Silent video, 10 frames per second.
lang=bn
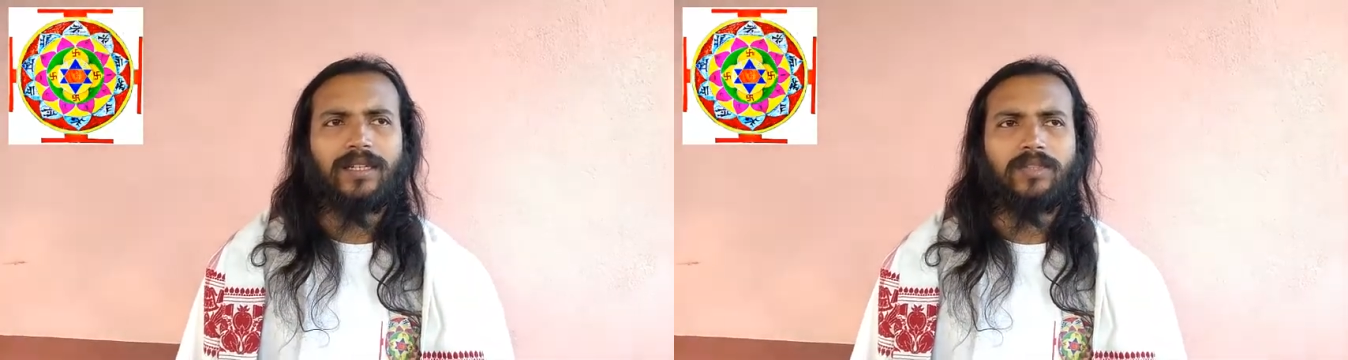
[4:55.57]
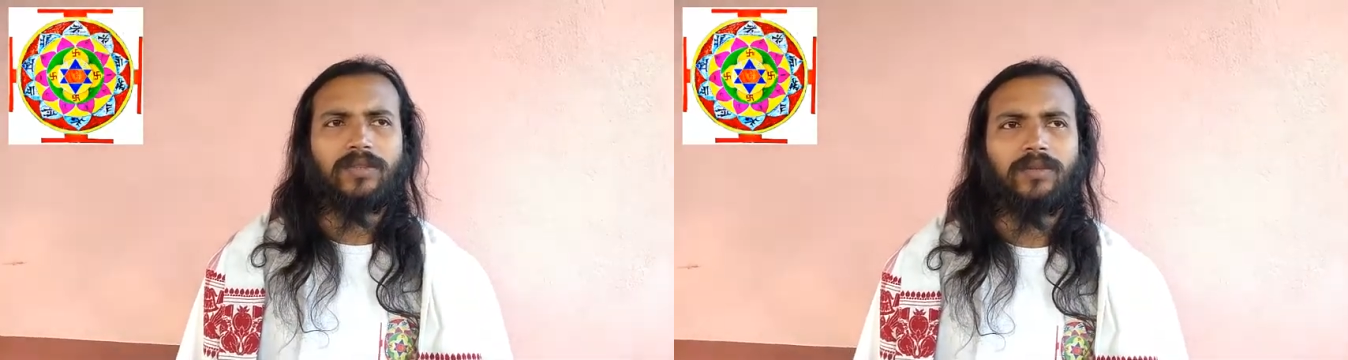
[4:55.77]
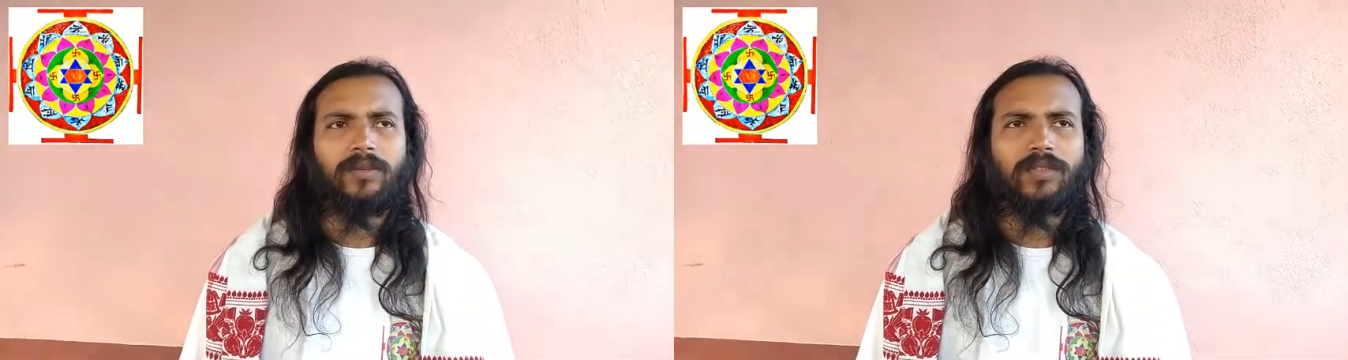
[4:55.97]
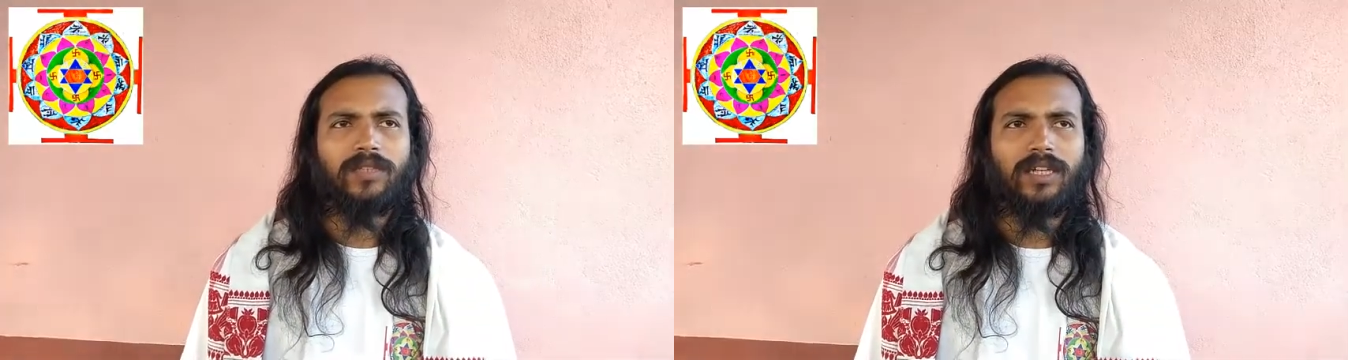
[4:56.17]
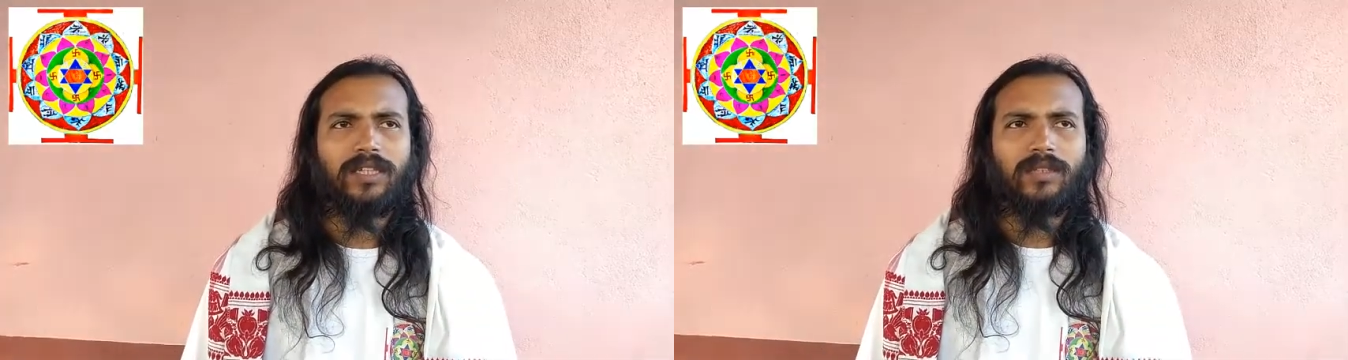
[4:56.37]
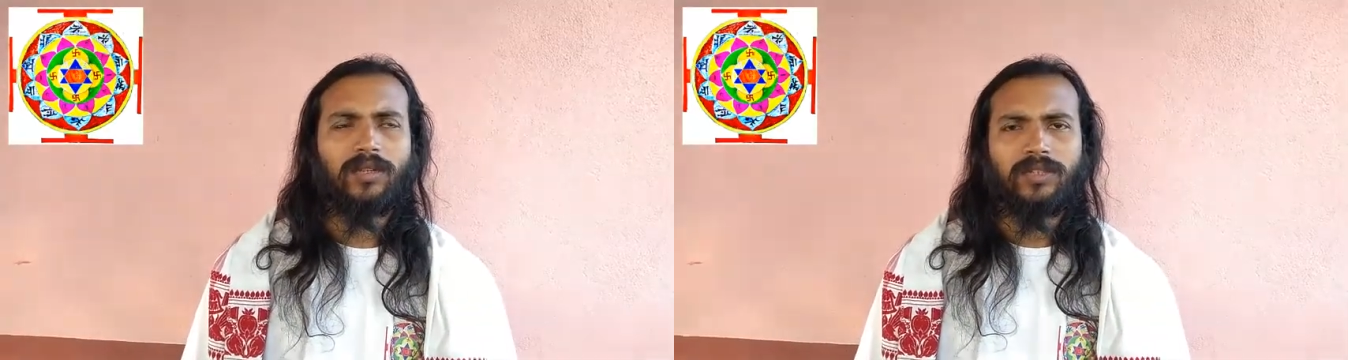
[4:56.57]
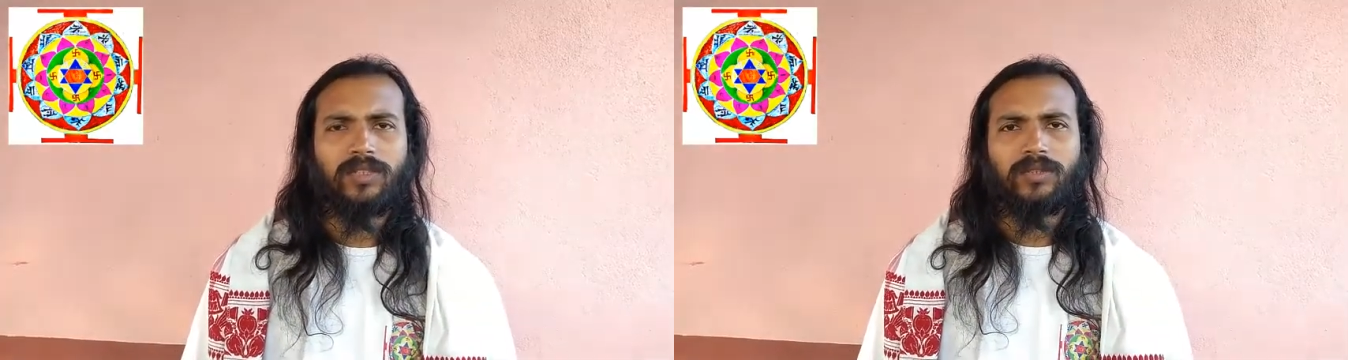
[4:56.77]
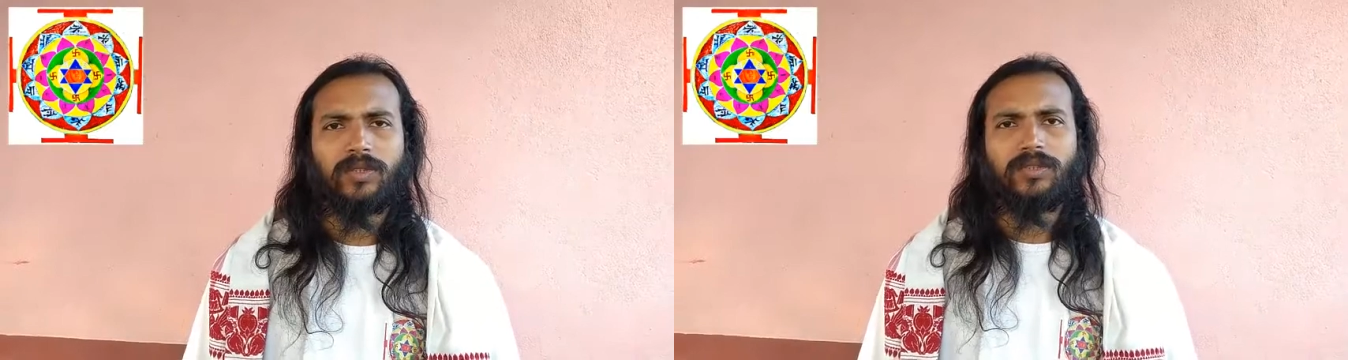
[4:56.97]
এই শুভ বিজয়া যে
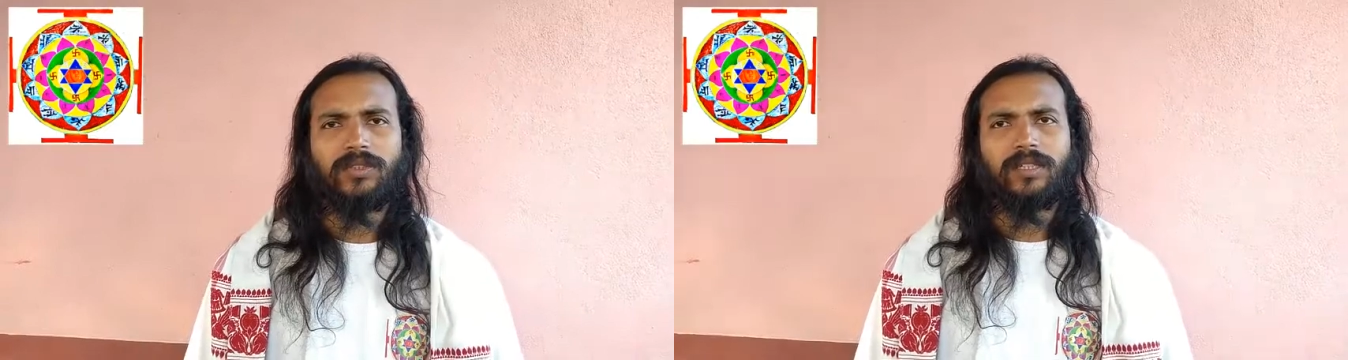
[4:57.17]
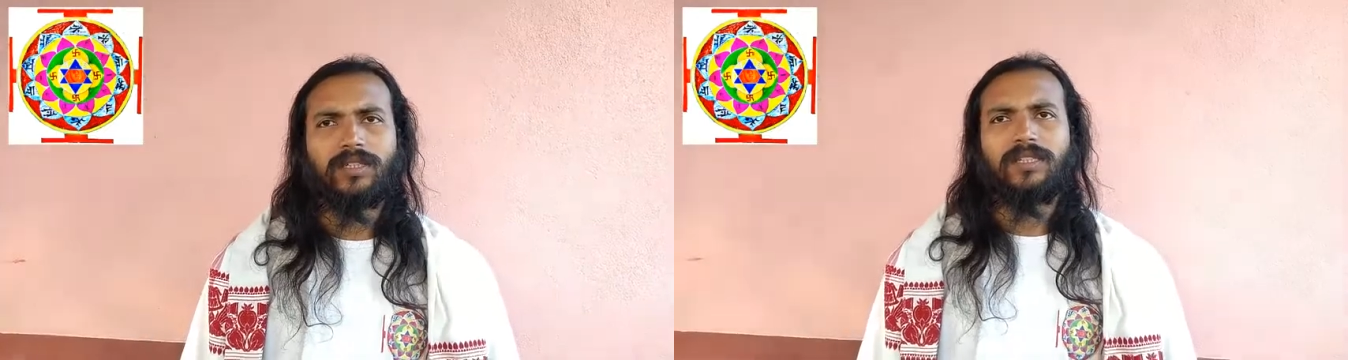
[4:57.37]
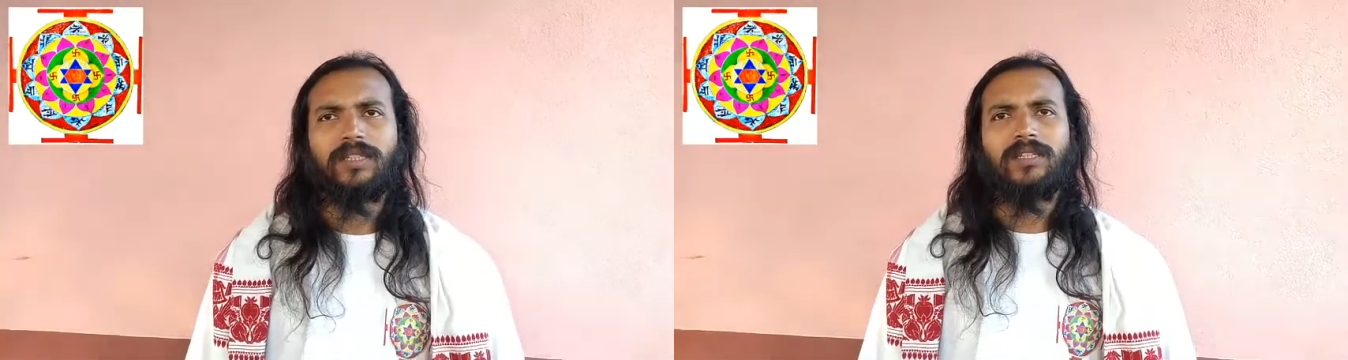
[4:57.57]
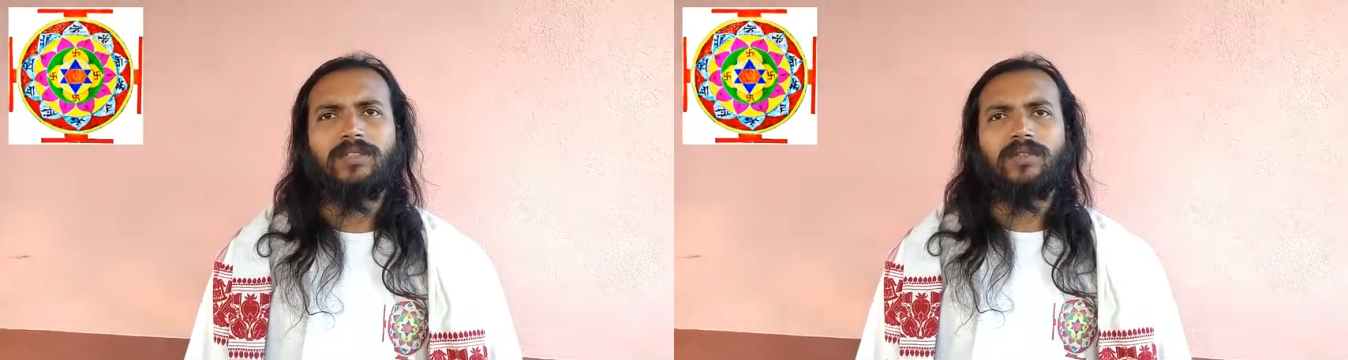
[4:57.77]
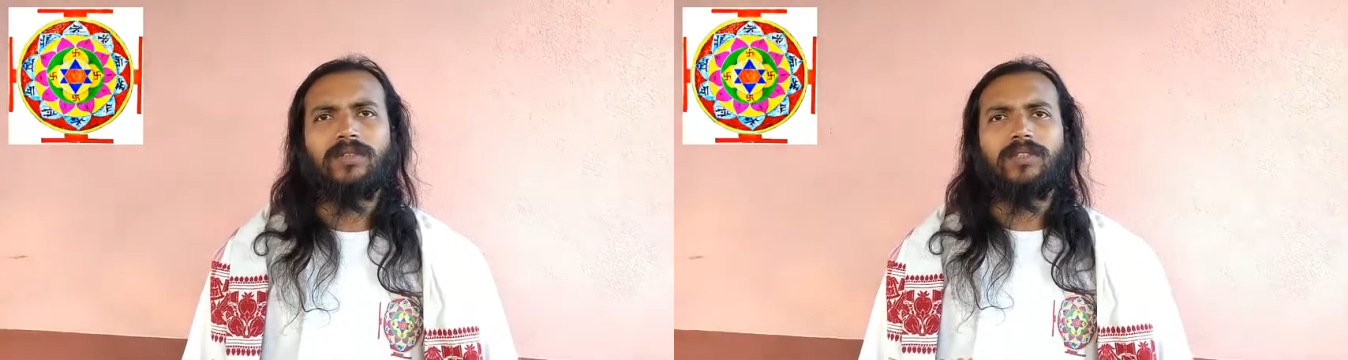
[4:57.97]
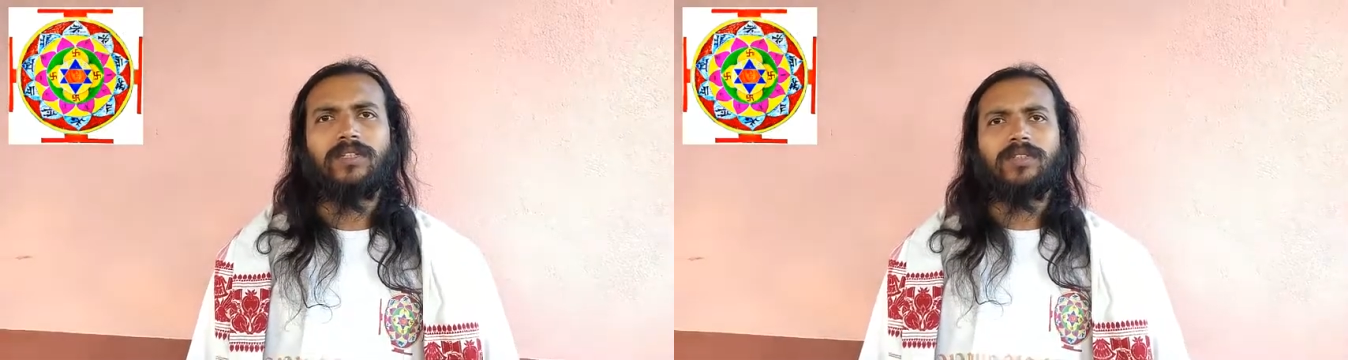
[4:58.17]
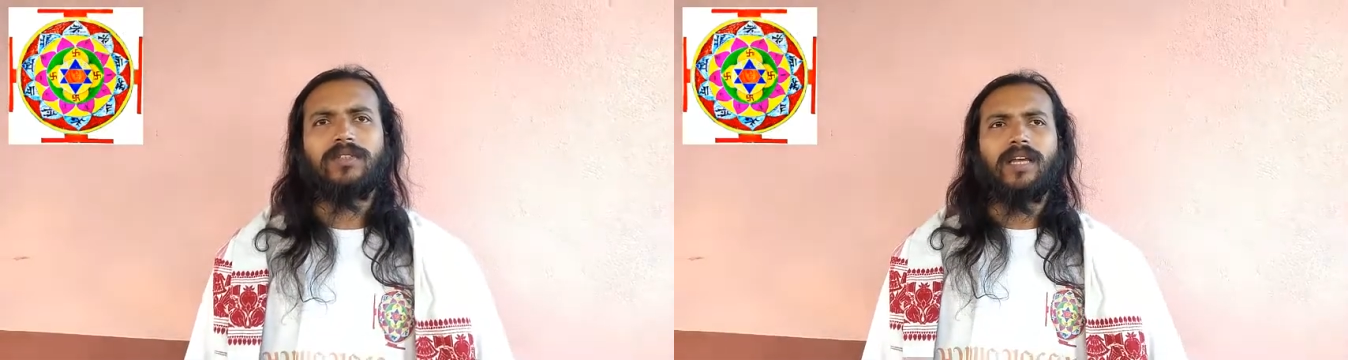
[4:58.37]
দশটি শক্তি কি কি শক্তি